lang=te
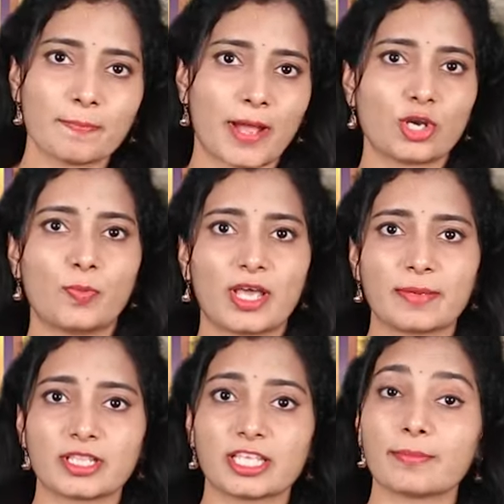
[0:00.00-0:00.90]
పన్ను
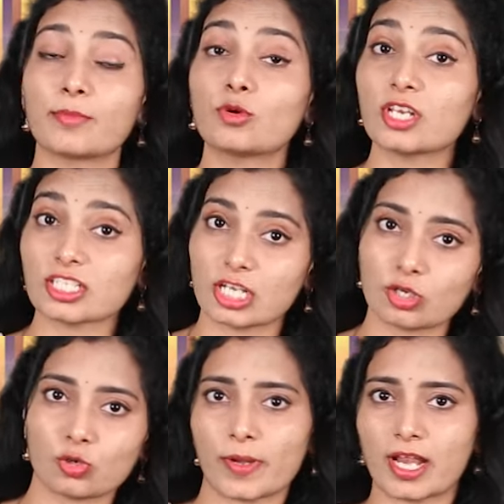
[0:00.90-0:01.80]
పరిమితి మూడు
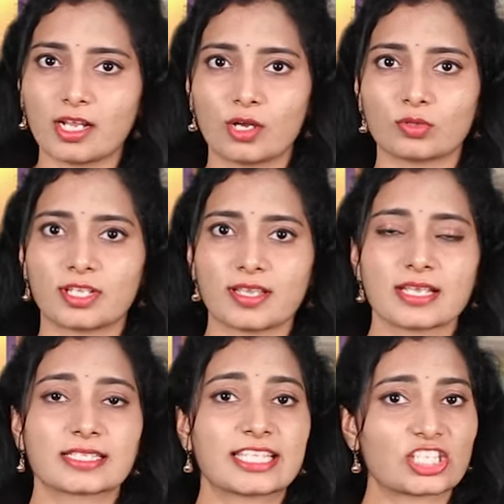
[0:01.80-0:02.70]
లక్షల రూపాయలుగా ఉంది
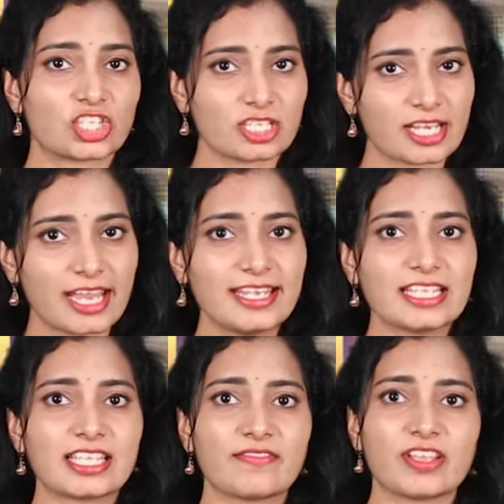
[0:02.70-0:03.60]
సెక్షన్
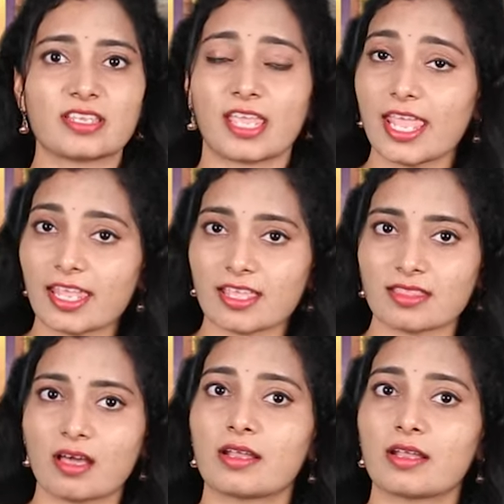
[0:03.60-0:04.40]
ఎయిటీ సెవెన్ ఏ కింద